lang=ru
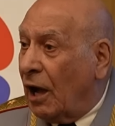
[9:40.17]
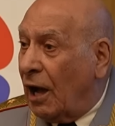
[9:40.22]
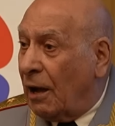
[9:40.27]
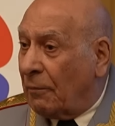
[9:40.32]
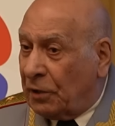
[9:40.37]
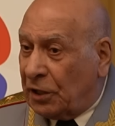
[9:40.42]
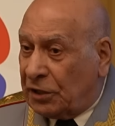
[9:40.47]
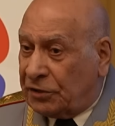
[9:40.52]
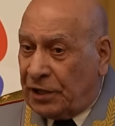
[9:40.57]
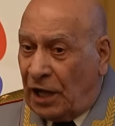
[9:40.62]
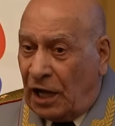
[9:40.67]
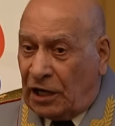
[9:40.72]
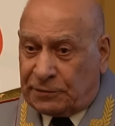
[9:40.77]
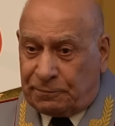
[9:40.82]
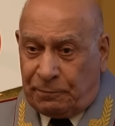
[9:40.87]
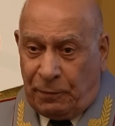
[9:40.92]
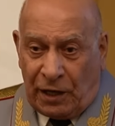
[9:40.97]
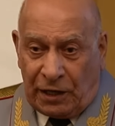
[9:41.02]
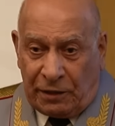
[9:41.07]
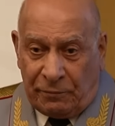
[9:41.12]
а Метакс
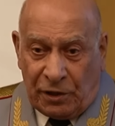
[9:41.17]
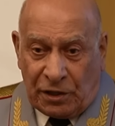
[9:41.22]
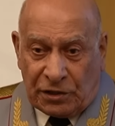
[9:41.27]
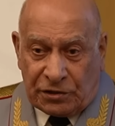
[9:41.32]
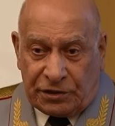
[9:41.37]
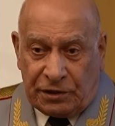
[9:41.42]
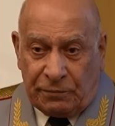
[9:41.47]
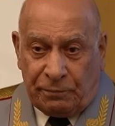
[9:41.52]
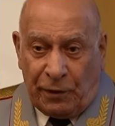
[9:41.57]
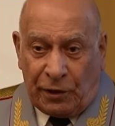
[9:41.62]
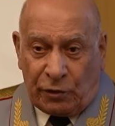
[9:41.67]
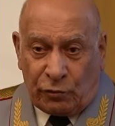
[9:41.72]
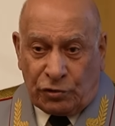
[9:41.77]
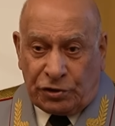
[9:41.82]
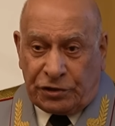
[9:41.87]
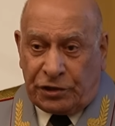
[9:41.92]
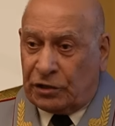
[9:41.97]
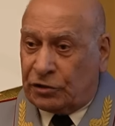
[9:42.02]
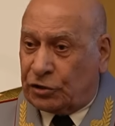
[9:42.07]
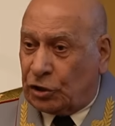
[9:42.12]
по-армянски,
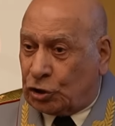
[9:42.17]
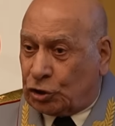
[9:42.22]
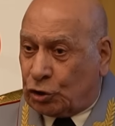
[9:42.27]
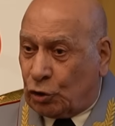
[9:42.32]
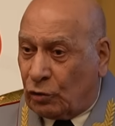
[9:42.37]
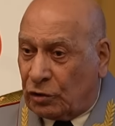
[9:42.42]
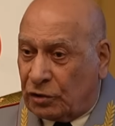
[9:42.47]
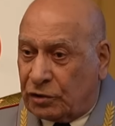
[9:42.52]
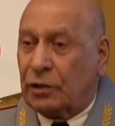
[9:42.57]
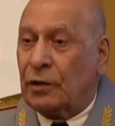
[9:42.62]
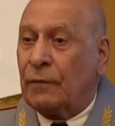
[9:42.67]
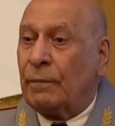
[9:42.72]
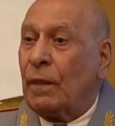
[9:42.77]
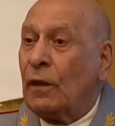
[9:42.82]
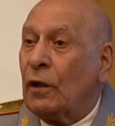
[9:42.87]
по-русски это Щелк.